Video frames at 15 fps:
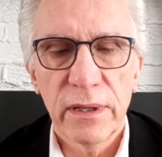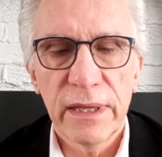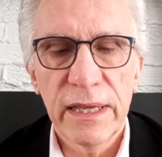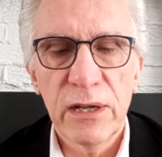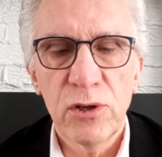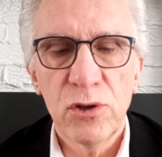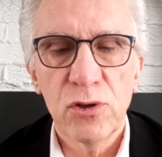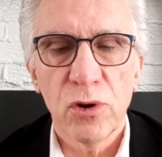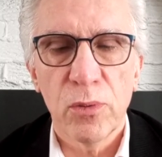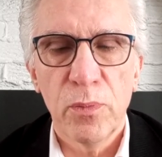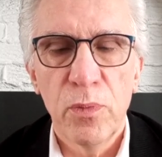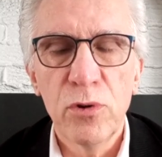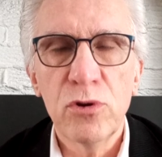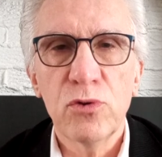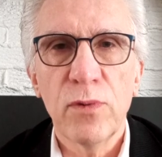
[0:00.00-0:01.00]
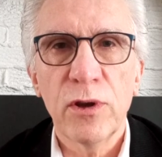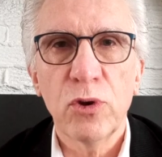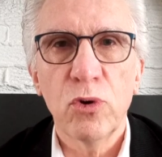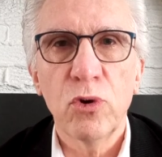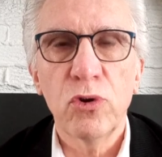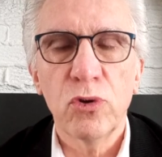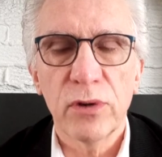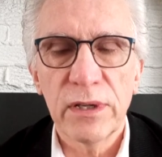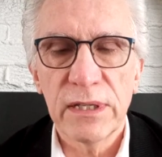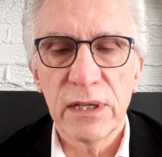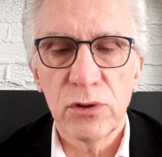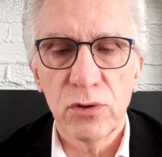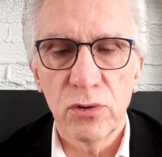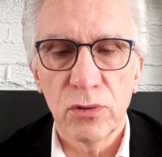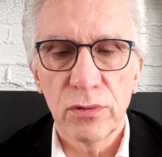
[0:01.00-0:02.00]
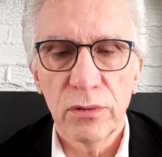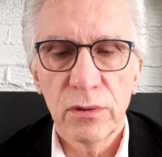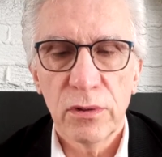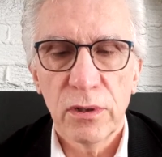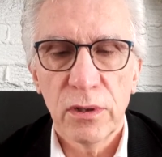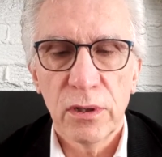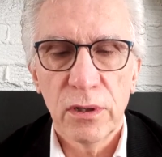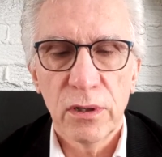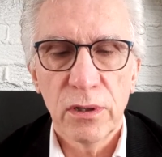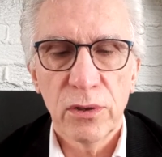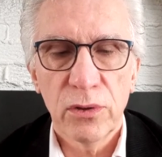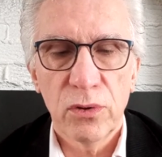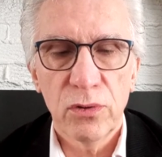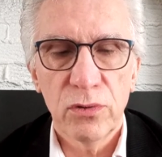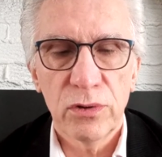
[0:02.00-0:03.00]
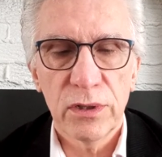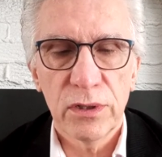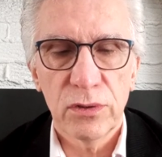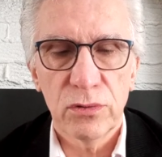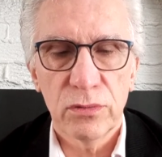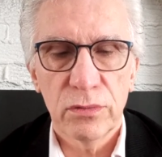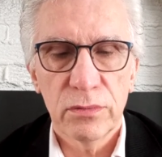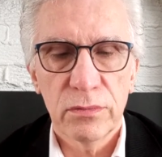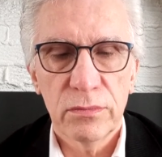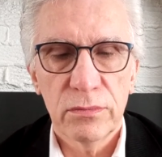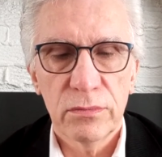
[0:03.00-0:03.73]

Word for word: Ils ont besoin de l'autorisation de Jésus.